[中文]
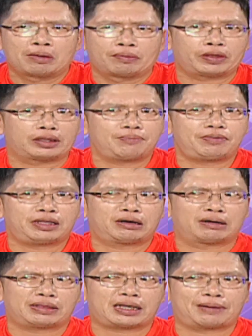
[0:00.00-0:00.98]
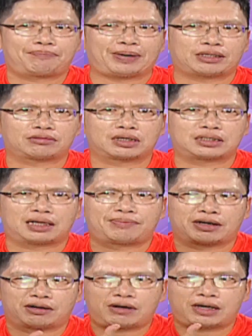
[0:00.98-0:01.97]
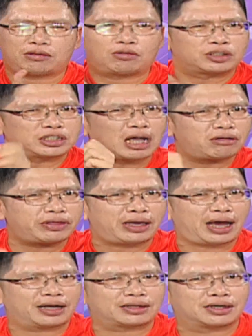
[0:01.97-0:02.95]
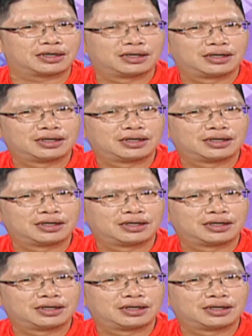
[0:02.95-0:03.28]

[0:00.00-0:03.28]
你能不能好那个被动元件那边快，我们超厉害的。